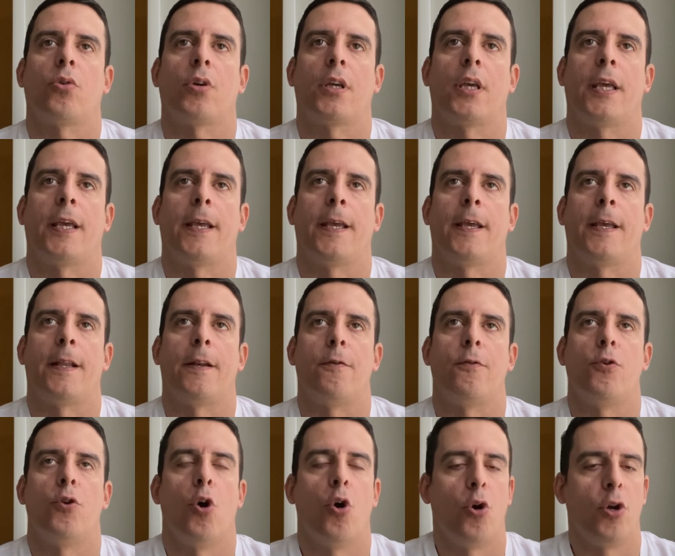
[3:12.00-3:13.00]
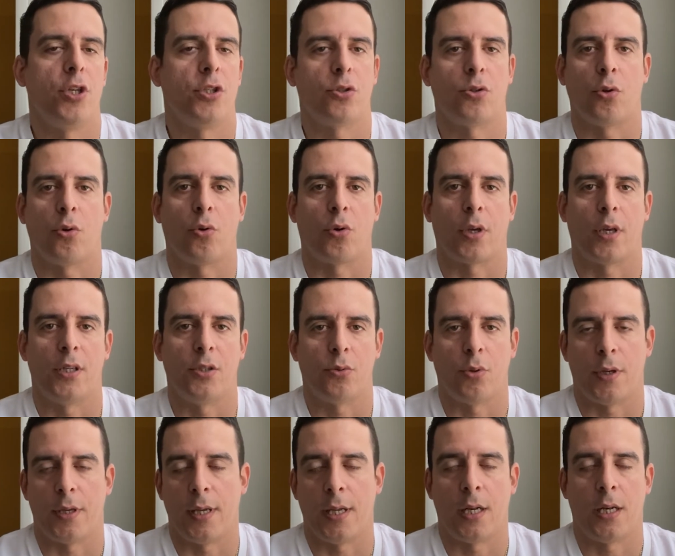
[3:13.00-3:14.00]
que no hizo lo que
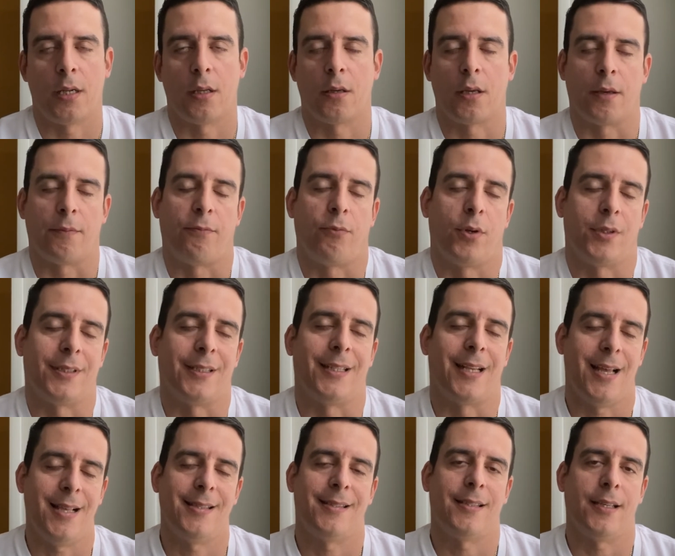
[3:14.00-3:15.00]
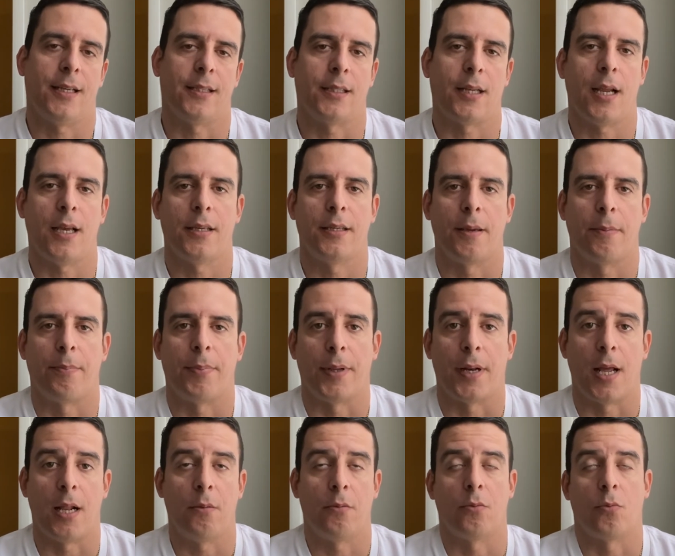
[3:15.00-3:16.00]
hizo ayer, que fue tirarse atrás y
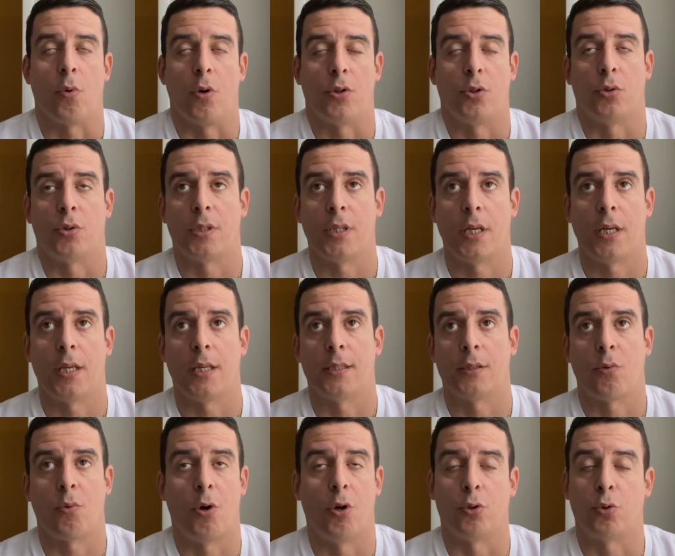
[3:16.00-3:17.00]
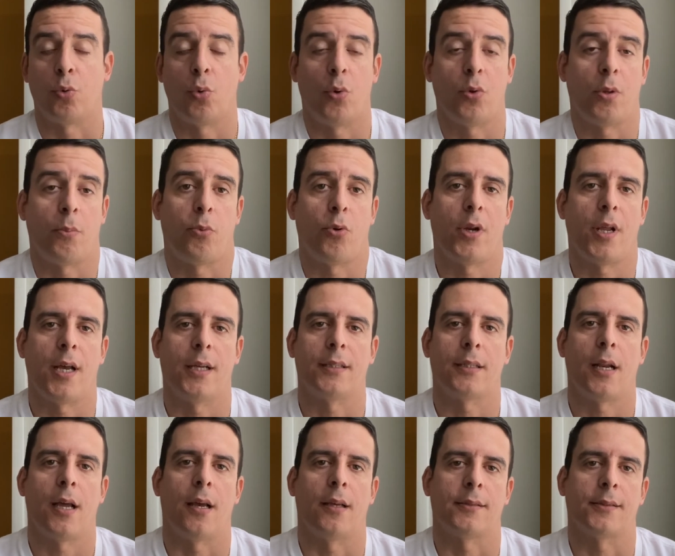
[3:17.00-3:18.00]
esperar. Cuando tienes, cuando tú te pones
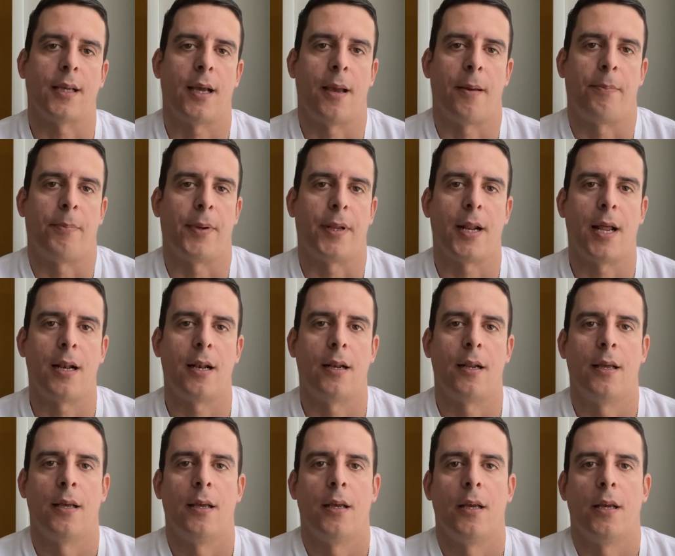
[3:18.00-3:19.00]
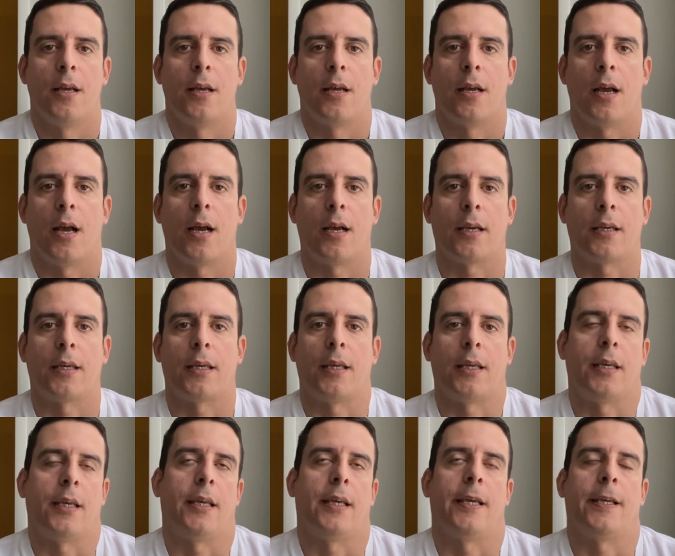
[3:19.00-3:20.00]
atrás a esperar a
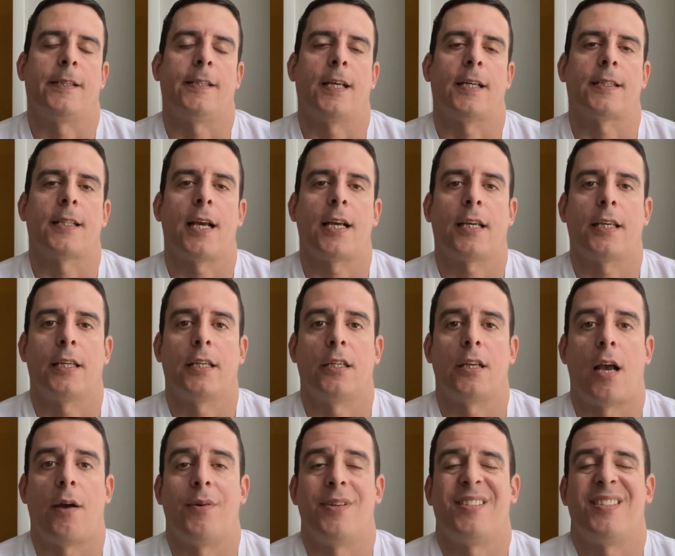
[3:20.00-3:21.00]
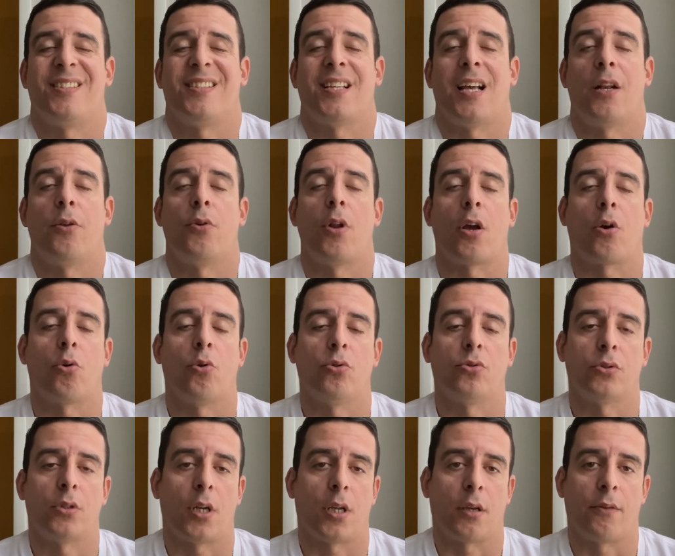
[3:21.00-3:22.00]
que te ataquen, a ver si sale una
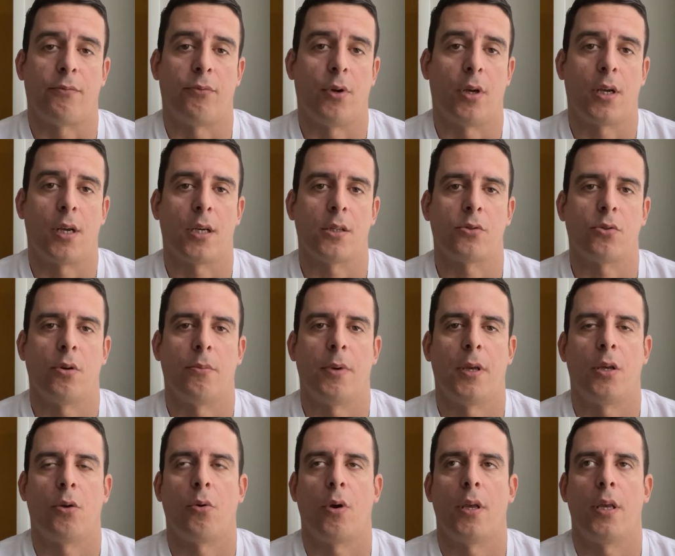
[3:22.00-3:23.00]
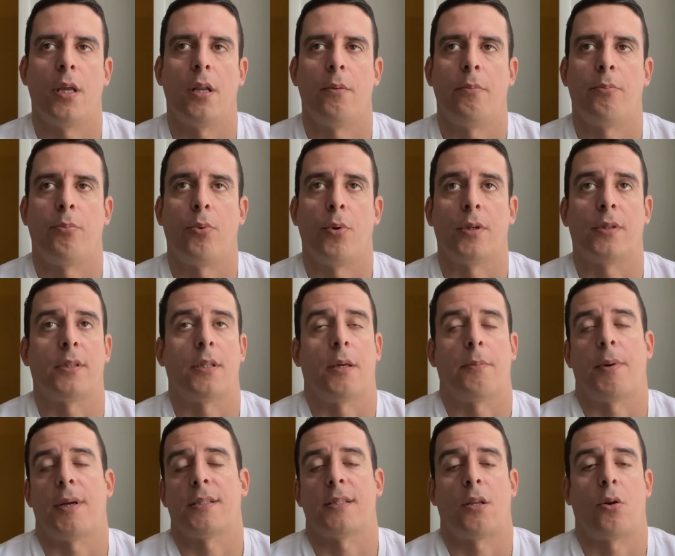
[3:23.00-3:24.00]
contra, que fue el caso de México ayer, pues te
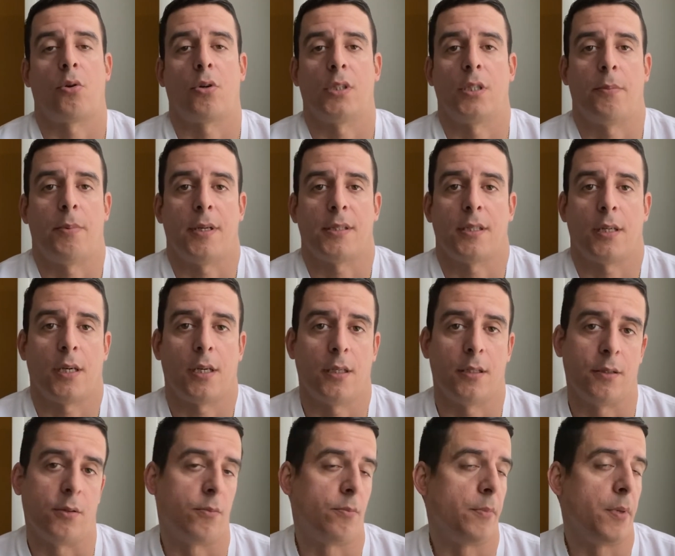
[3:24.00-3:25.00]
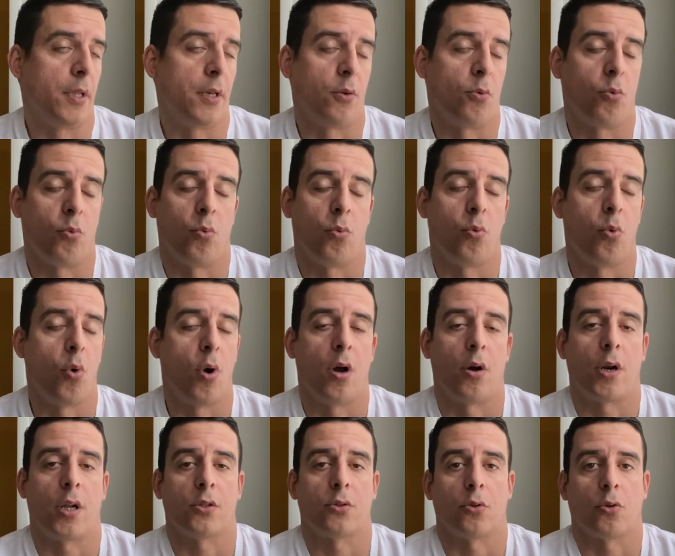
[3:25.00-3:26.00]
pasa lo que te pasa, que viene un
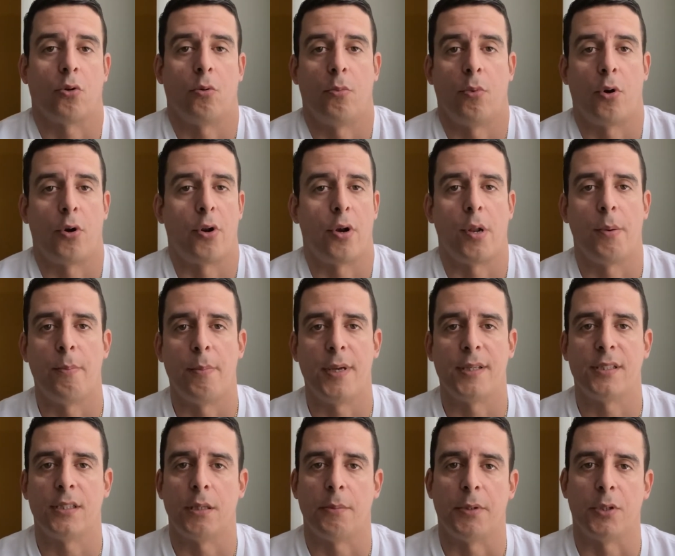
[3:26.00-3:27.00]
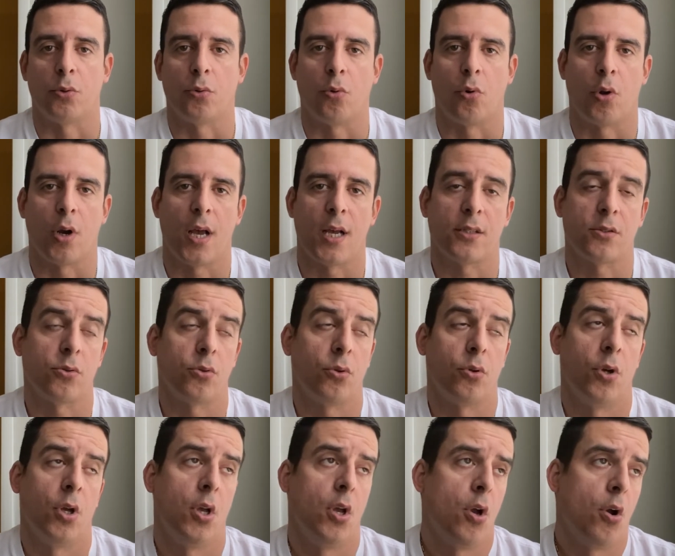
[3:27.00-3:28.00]
jugadorazo como Lionel Messi y te mete un
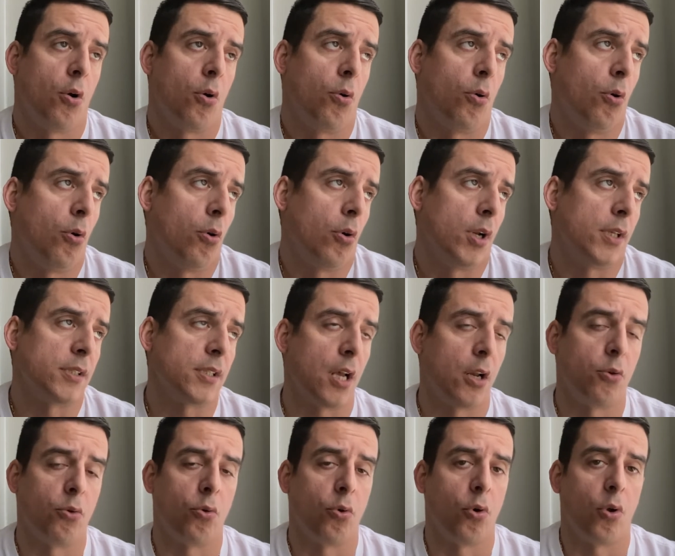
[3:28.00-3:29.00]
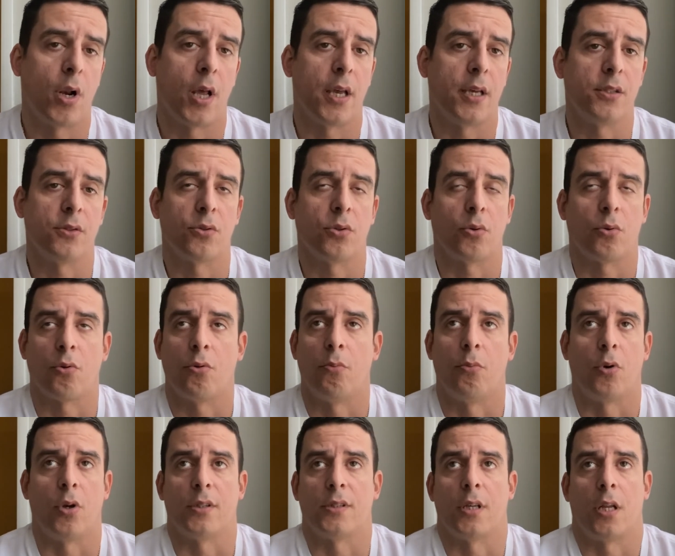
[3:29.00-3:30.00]
golazo, o le sale un gol a Enzo
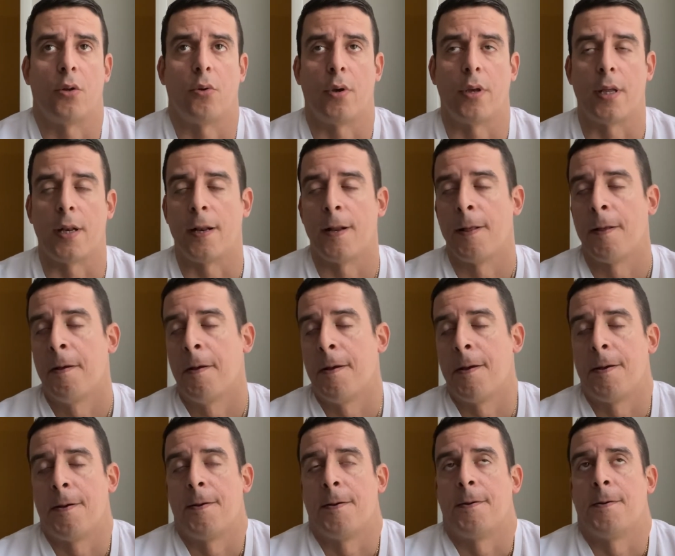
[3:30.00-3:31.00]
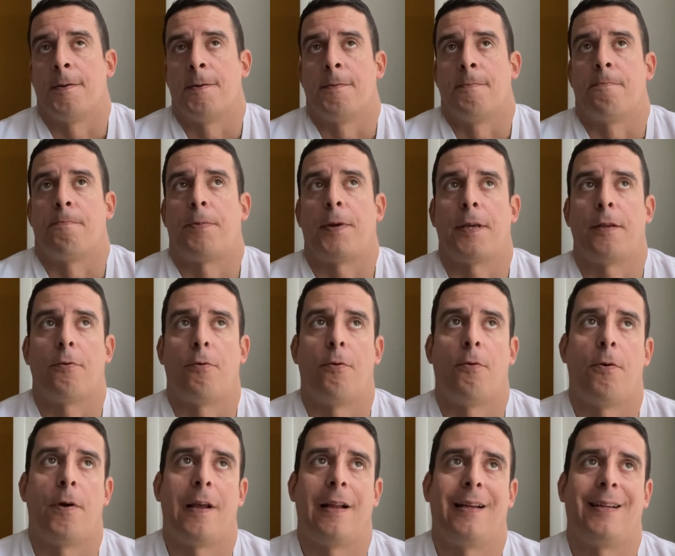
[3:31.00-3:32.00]
como le salió ayer.
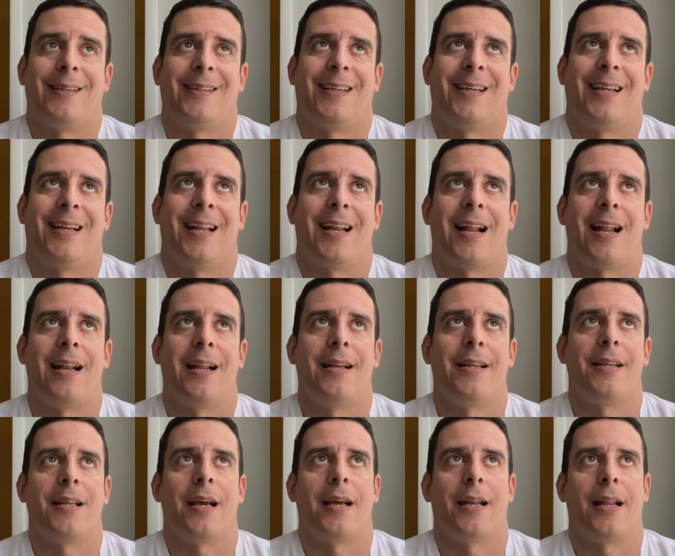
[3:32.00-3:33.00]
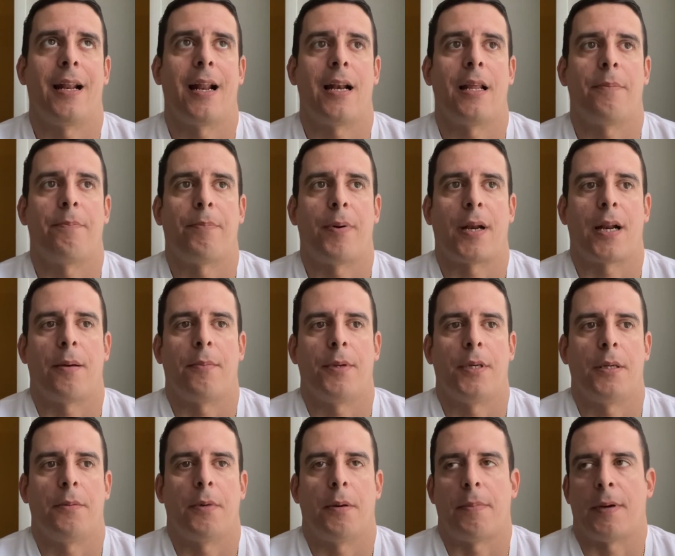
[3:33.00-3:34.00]
Pero en general, en líneas generales, para
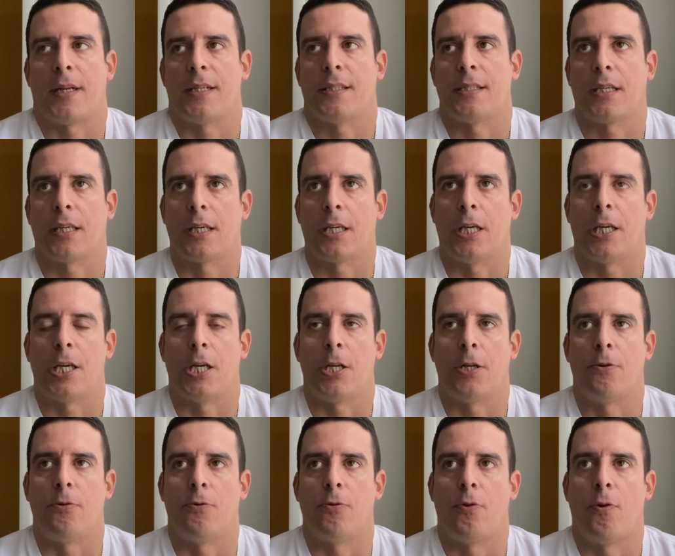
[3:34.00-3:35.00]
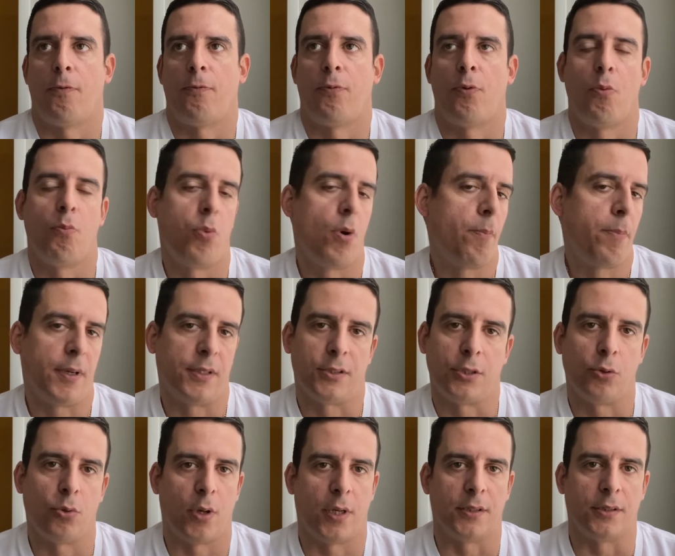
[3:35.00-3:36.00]
mí me parece que no fue un buen
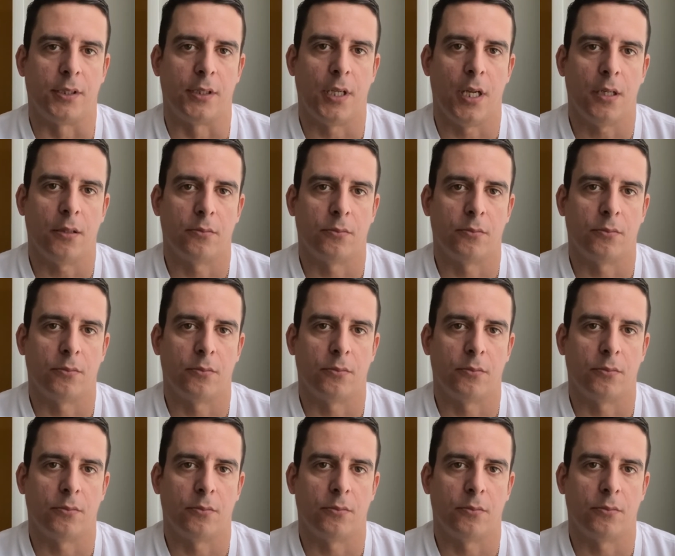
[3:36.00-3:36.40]
partido Argentina